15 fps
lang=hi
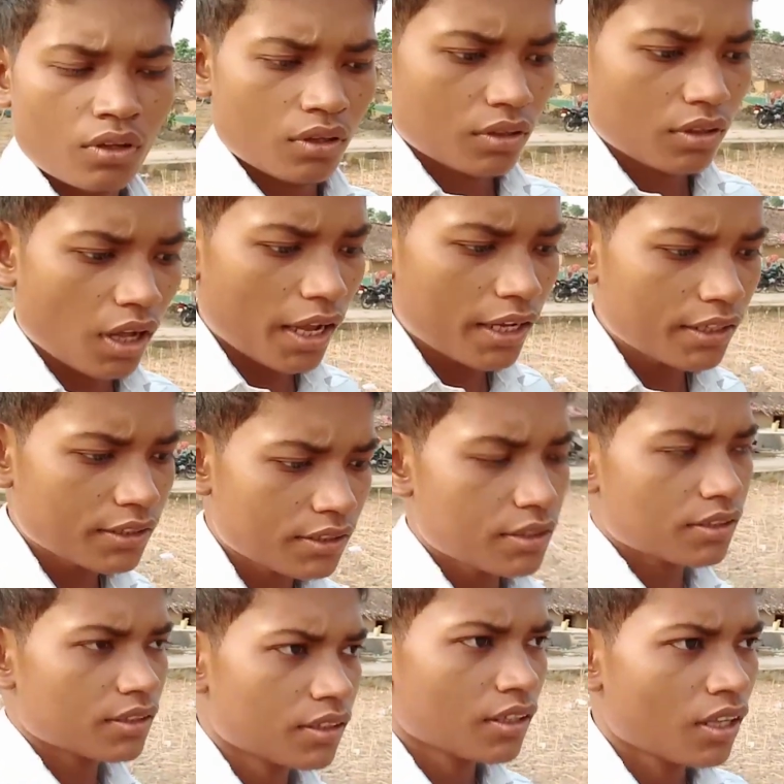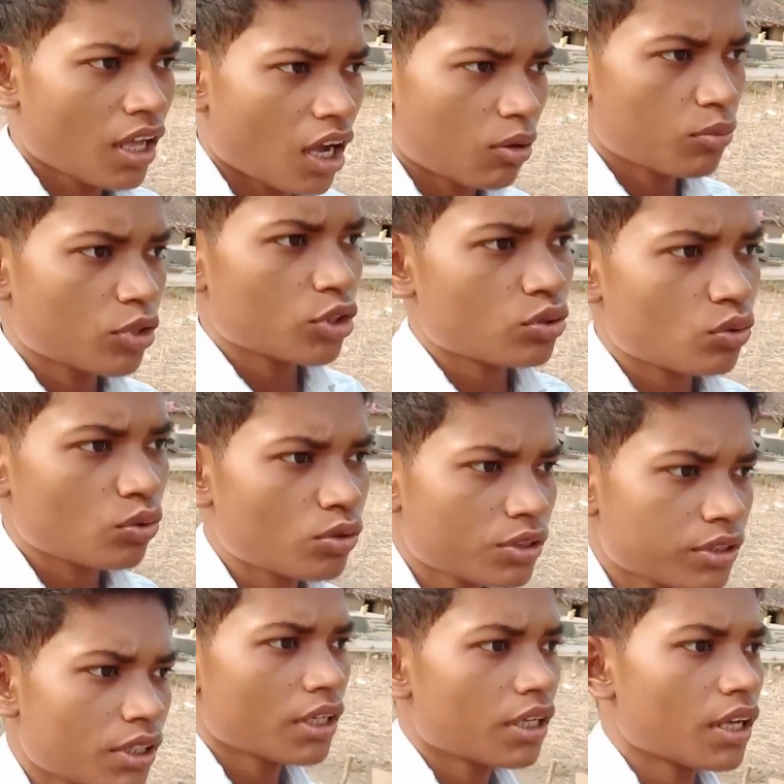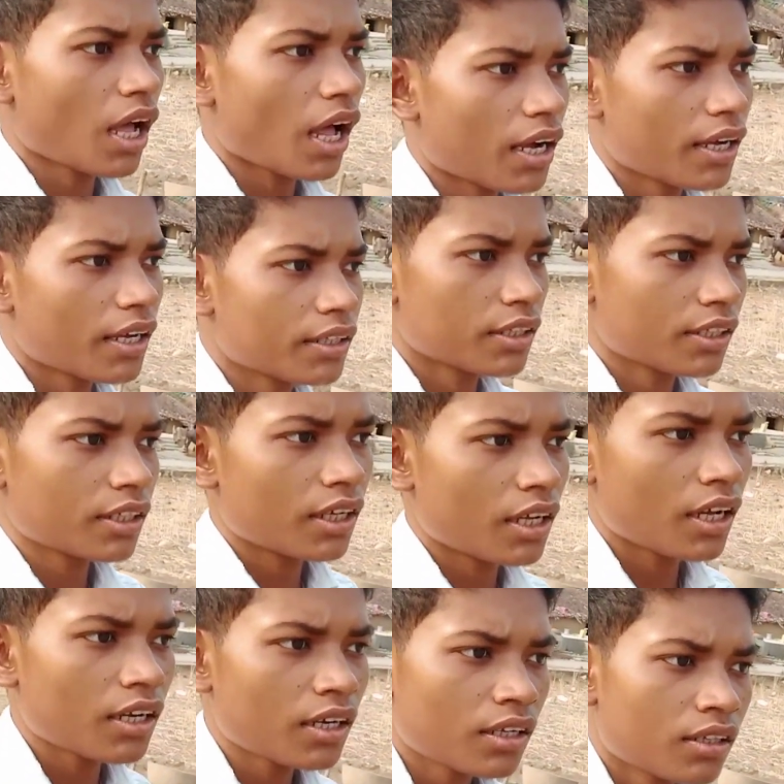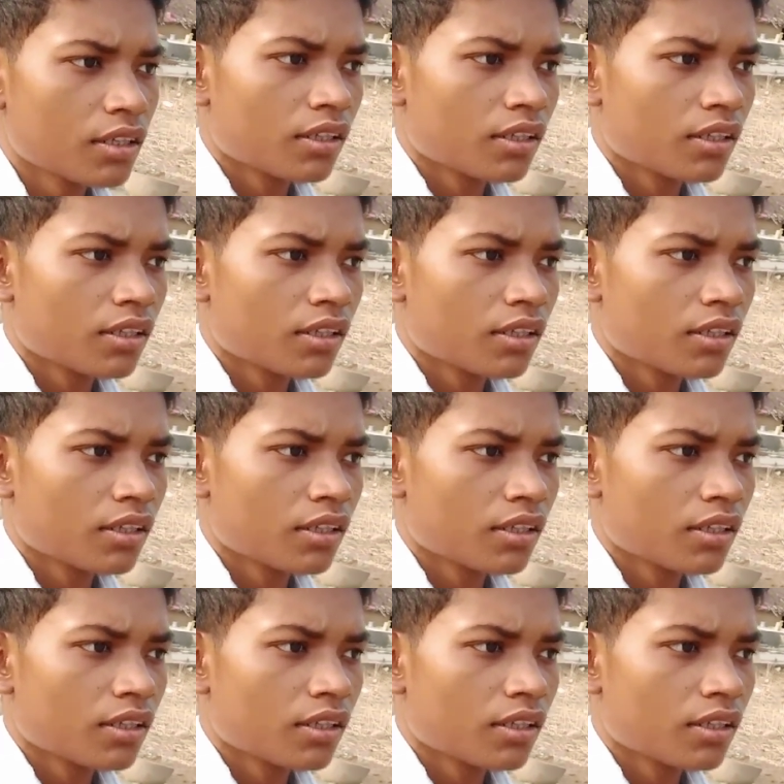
गाइस हम स्कूल से आ गए थे घर